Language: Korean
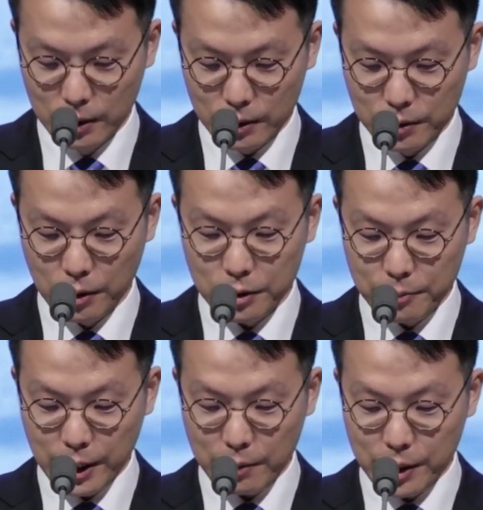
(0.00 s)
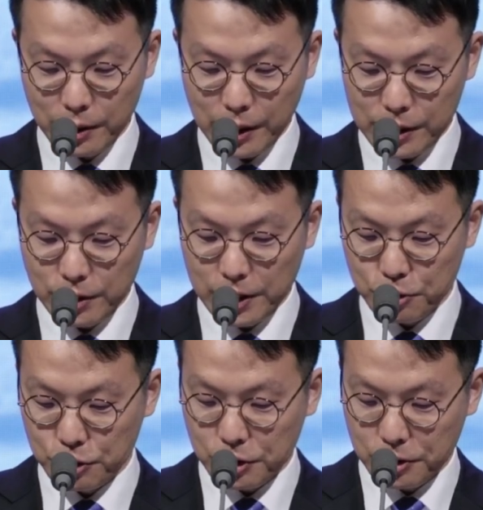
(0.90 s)
그런 의미라면 이렇게 해석할
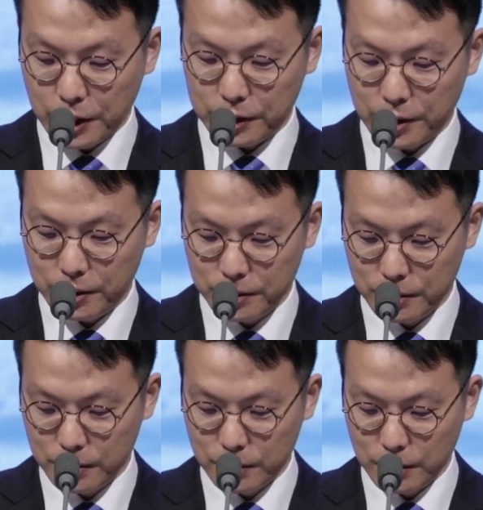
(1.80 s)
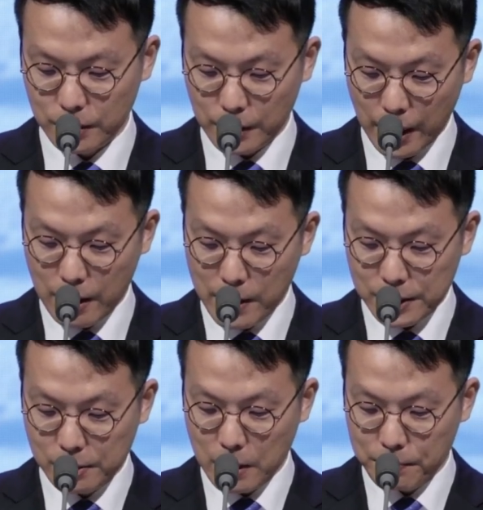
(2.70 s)
수 있을 것 같아요. 예, 내가
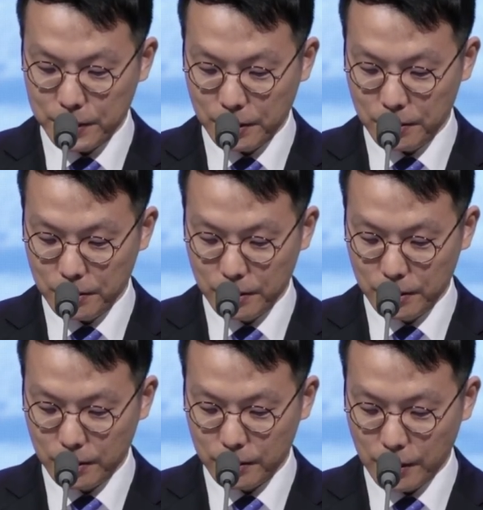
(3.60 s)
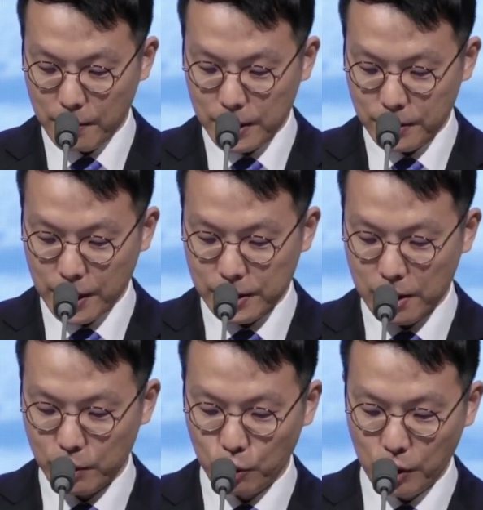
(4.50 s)
말씀 앞에서 내, 내
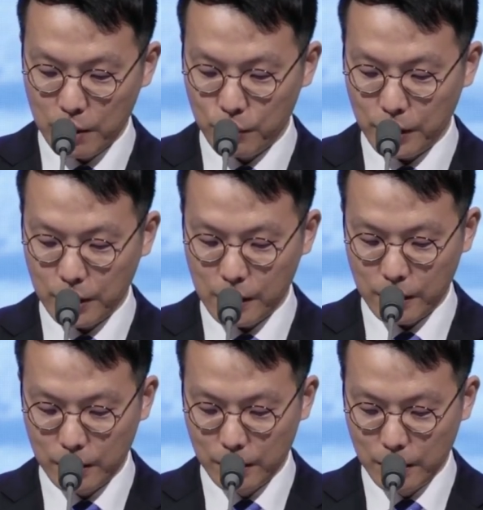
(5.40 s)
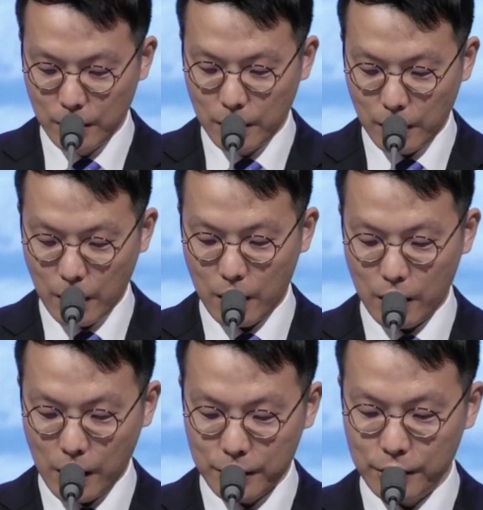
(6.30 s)
삶을 돌아보니까 아
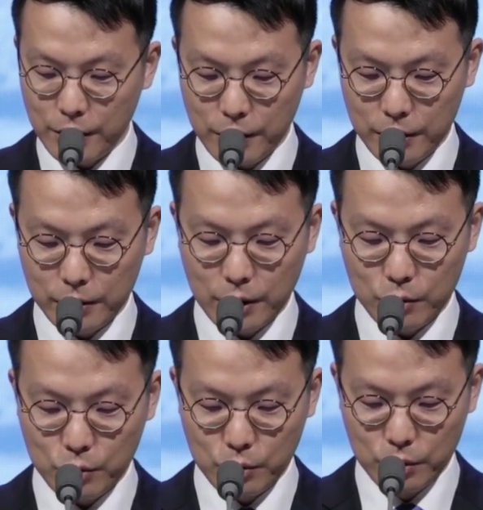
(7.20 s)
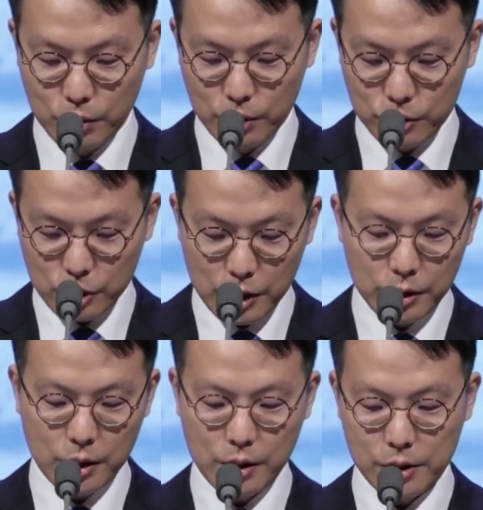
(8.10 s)
악인의 길을 따르고
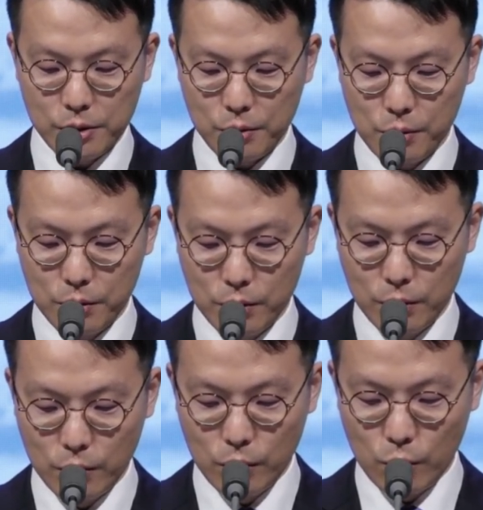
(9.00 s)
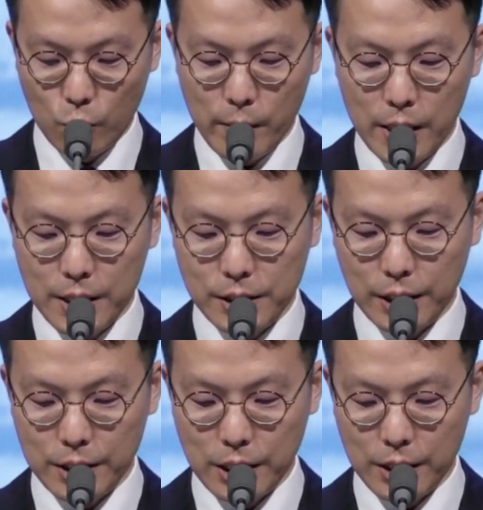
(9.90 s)
죄인의 길에 서고 오만한
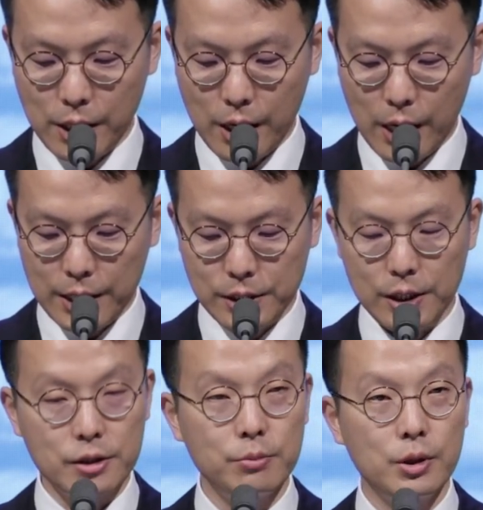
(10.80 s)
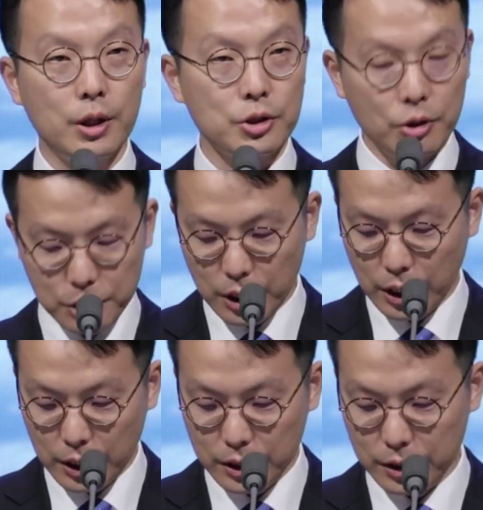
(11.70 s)
자의 자리에 앉아 있음을 이렇게
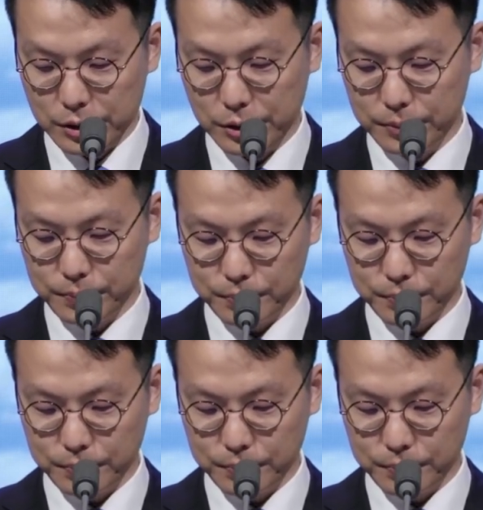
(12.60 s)
처절하게 깨달았어요.